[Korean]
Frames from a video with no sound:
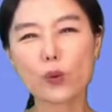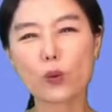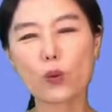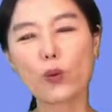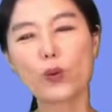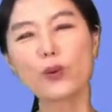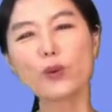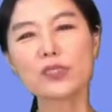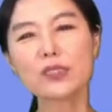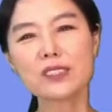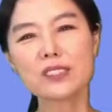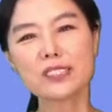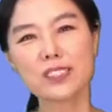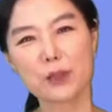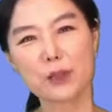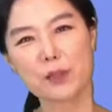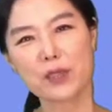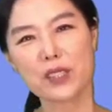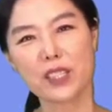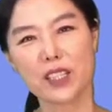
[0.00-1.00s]
on
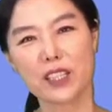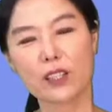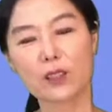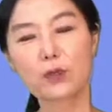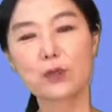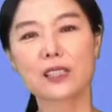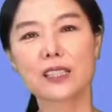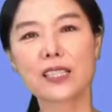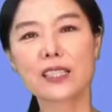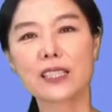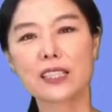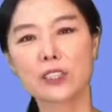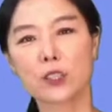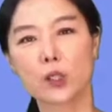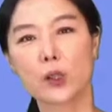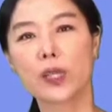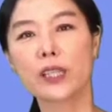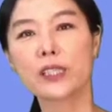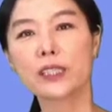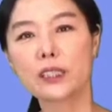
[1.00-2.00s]
something 이것도 상당히
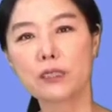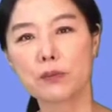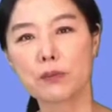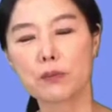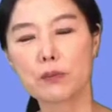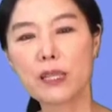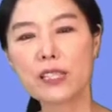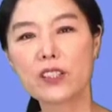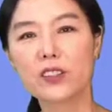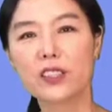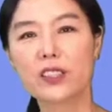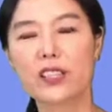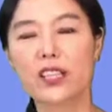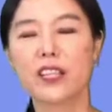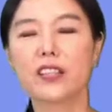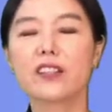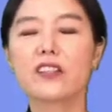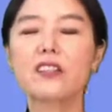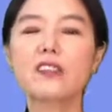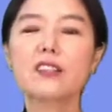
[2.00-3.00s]
정해진
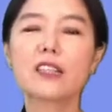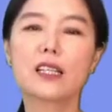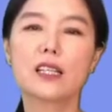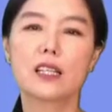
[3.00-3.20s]
패턴인데요.